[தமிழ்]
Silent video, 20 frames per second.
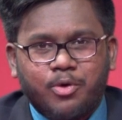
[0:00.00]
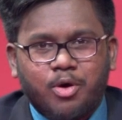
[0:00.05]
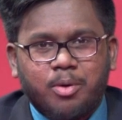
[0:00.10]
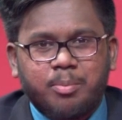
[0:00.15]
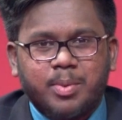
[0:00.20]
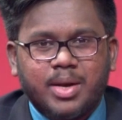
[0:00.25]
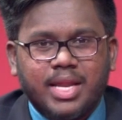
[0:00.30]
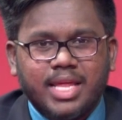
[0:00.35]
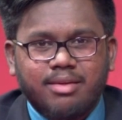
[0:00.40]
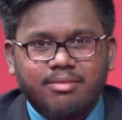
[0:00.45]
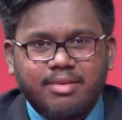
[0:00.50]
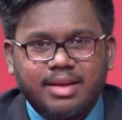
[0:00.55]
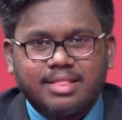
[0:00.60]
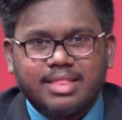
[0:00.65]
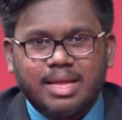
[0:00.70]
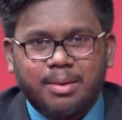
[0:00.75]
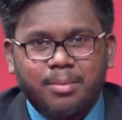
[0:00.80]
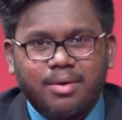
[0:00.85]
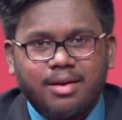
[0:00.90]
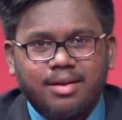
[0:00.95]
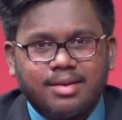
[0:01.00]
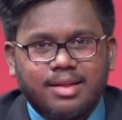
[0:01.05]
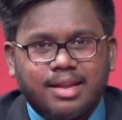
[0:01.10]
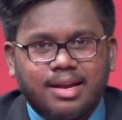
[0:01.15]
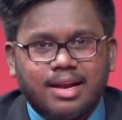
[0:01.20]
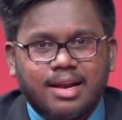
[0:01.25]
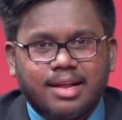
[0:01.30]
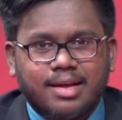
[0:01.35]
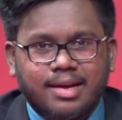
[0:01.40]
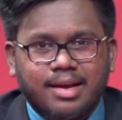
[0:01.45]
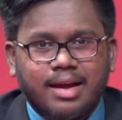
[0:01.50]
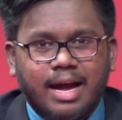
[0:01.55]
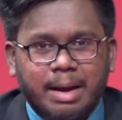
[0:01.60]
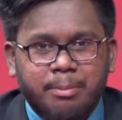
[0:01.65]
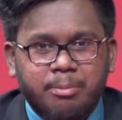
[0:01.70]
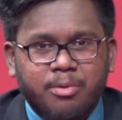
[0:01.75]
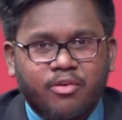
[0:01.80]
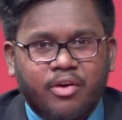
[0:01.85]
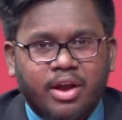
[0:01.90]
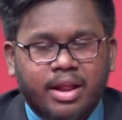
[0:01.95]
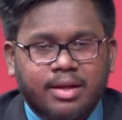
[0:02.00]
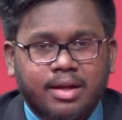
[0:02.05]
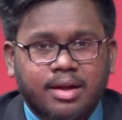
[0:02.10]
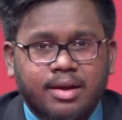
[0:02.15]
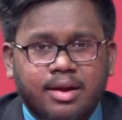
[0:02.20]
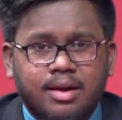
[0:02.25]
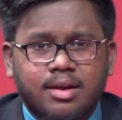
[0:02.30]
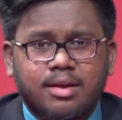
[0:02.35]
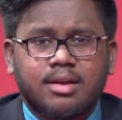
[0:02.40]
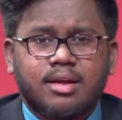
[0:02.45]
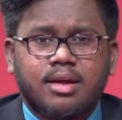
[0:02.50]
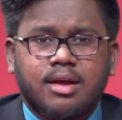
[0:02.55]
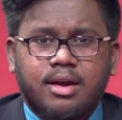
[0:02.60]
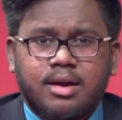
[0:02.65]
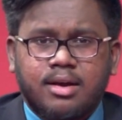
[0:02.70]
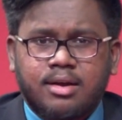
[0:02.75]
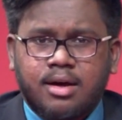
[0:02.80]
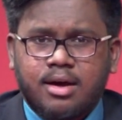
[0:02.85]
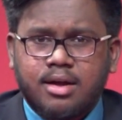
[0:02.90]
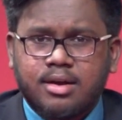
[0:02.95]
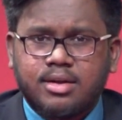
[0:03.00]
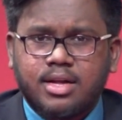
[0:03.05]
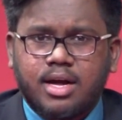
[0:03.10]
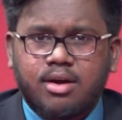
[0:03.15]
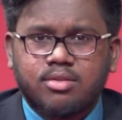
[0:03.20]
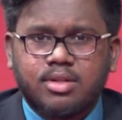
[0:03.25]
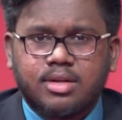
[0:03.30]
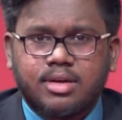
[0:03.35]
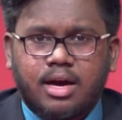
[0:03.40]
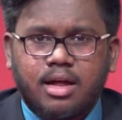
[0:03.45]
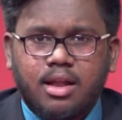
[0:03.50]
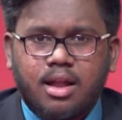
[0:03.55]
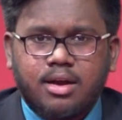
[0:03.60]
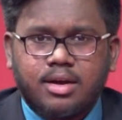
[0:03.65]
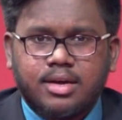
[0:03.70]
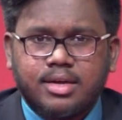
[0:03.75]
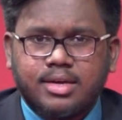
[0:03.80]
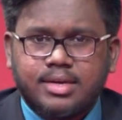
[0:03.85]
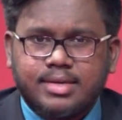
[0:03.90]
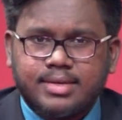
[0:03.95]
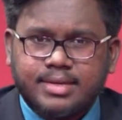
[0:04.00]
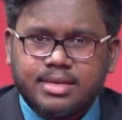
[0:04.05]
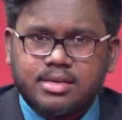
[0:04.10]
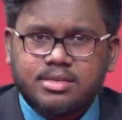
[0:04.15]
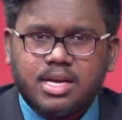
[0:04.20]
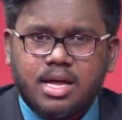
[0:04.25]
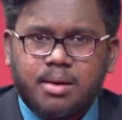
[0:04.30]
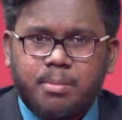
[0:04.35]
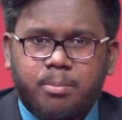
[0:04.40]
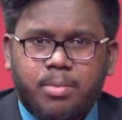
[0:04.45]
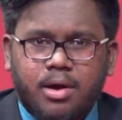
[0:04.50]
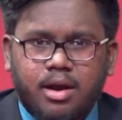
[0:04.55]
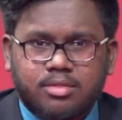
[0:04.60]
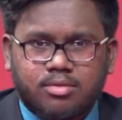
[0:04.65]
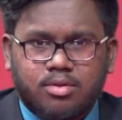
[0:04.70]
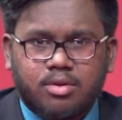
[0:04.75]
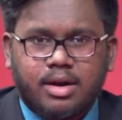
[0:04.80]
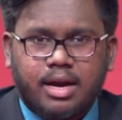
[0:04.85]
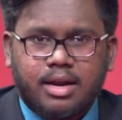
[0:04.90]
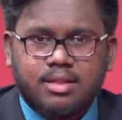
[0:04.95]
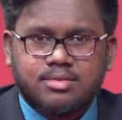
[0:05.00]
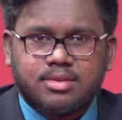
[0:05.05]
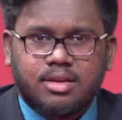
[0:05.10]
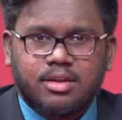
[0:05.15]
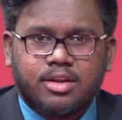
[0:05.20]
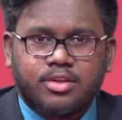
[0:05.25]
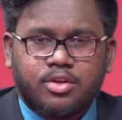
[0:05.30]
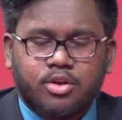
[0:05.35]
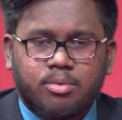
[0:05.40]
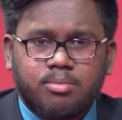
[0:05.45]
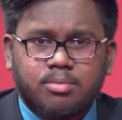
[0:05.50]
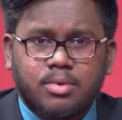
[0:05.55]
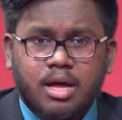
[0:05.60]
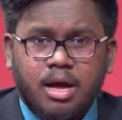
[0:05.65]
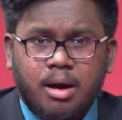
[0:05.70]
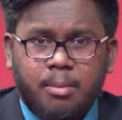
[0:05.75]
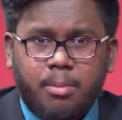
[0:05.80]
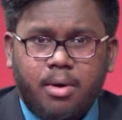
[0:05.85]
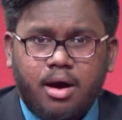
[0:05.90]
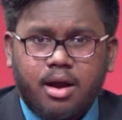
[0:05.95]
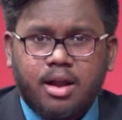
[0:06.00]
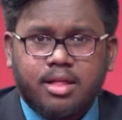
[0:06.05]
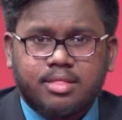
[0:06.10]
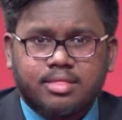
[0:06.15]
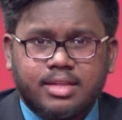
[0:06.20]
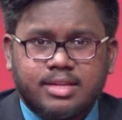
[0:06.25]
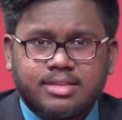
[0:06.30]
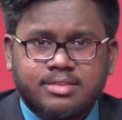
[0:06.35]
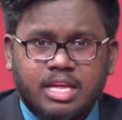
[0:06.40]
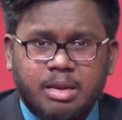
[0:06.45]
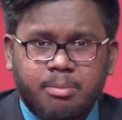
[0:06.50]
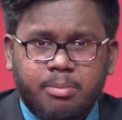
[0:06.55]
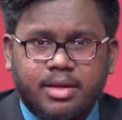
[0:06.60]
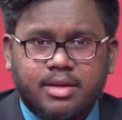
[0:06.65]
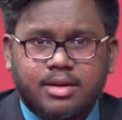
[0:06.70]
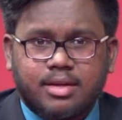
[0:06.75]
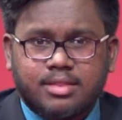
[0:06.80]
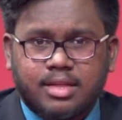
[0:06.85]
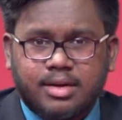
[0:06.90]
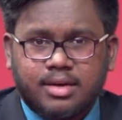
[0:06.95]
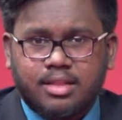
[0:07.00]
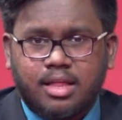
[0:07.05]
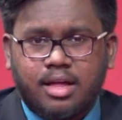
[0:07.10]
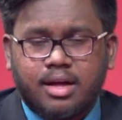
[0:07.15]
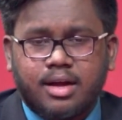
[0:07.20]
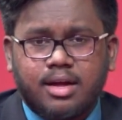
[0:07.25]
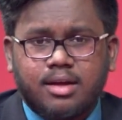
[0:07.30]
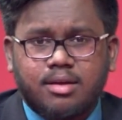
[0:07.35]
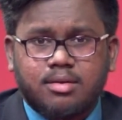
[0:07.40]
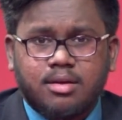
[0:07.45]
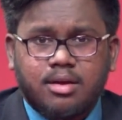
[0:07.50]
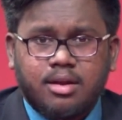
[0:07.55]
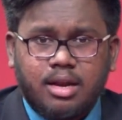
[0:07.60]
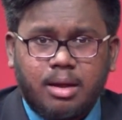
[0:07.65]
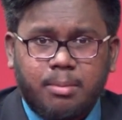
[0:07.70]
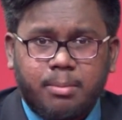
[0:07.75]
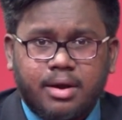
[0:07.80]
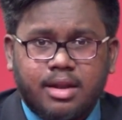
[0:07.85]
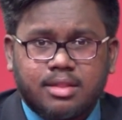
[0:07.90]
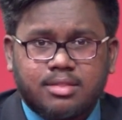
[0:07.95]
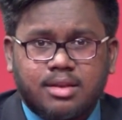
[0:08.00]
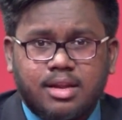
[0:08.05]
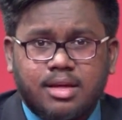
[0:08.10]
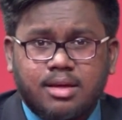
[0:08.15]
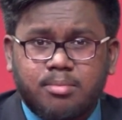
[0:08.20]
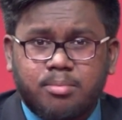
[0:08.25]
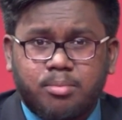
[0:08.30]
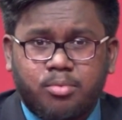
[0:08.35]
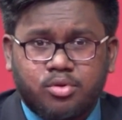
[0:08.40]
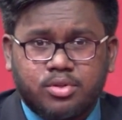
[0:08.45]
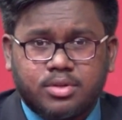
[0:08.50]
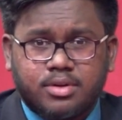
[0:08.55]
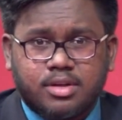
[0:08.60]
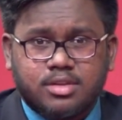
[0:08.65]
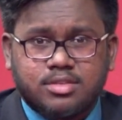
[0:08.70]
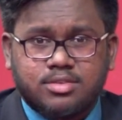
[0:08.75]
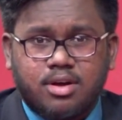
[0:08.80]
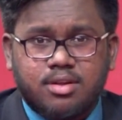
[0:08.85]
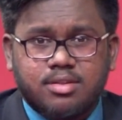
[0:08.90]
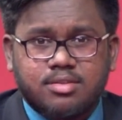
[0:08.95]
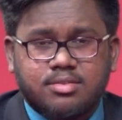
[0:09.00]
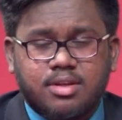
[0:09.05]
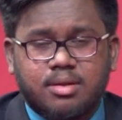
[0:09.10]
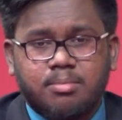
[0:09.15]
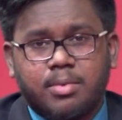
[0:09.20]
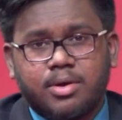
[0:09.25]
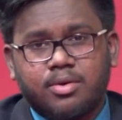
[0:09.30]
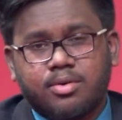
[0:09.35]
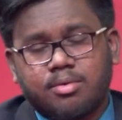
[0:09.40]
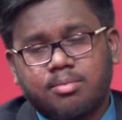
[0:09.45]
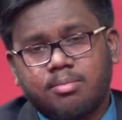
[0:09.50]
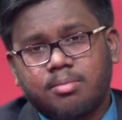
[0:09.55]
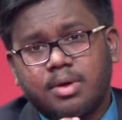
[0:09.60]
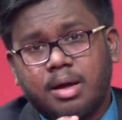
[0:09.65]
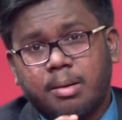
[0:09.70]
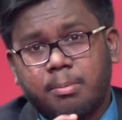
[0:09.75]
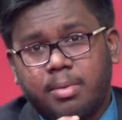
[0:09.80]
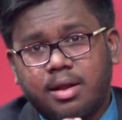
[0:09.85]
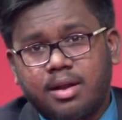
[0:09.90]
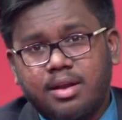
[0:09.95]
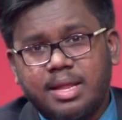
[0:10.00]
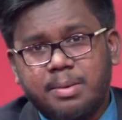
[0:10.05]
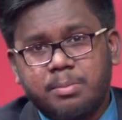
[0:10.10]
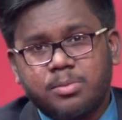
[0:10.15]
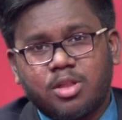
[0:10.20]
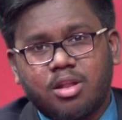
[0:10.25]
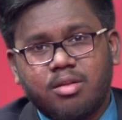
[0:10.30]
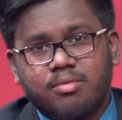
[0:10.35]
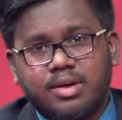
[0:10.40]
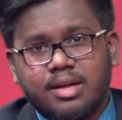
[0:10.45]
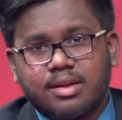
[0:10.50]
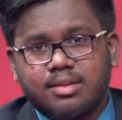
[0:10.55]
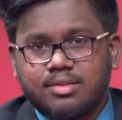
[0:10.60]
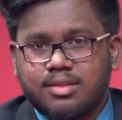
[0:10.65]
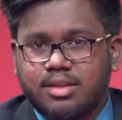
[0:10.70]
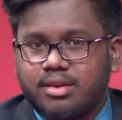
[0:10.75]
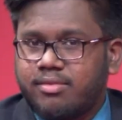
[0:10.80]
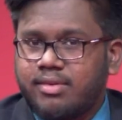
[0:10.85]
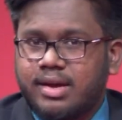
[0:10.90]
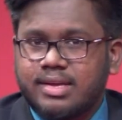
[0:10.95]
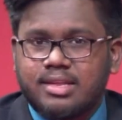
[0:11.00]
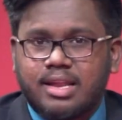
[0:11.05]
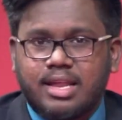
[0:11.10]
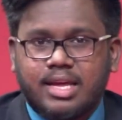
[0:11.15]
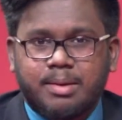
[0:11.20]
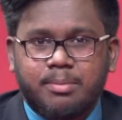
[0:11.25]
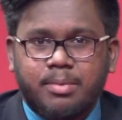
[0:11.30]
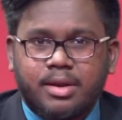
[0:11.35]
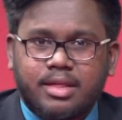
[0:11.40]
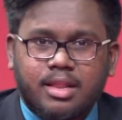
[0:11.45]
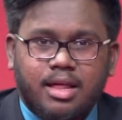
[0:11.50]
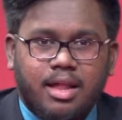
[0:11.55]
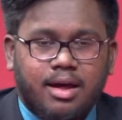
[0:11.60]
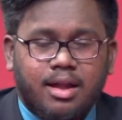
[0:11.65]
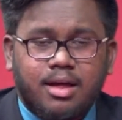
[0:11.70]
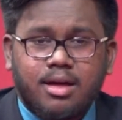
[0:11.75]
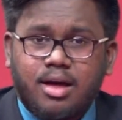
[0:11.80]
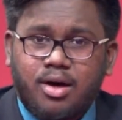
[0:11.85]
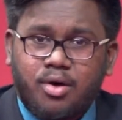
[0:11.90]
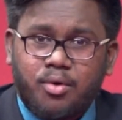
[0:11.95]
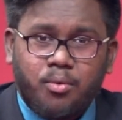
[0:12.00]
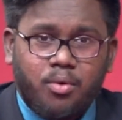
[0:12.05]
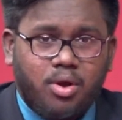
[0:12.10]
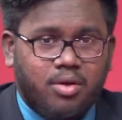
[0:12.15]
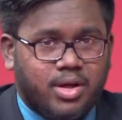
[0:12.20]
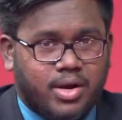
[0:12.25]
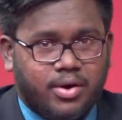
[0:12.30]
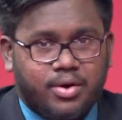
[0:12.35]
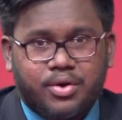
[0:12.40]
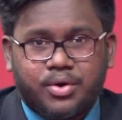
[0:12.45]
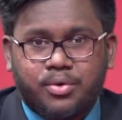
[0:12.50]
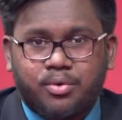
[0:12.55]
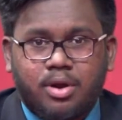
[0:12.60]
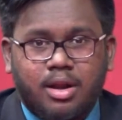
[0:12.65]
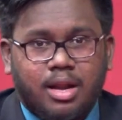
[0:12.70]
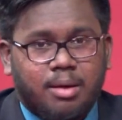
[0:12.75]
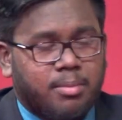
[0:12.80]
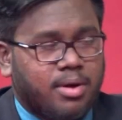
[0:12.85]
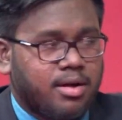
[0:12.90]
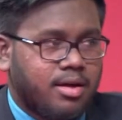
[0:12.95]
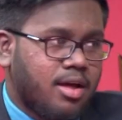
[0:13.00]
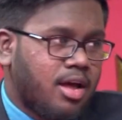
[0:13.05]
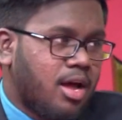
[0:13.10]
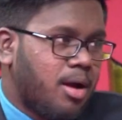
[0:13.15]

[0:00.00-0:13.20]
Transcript: ஹோப் டிவி தமிழ் நேர்களுக்கு அன்பு வணக்கங்கள் நான்காவது காலாண்டு இரண்டாம் பாடத்தில் கடன் செல்ல இருக்கிறோம் பாடத்தை சிறப்பிக்கத்தக்கதாக நம்ம இடத்துல பொதுவர் ஜான்சன் மற்றும் பள்ளி முதல்வர் திரு வேதநாயகம் இருக்கிறாங்க அவங்களும் வரவேற்றுக்கொள்ளாமா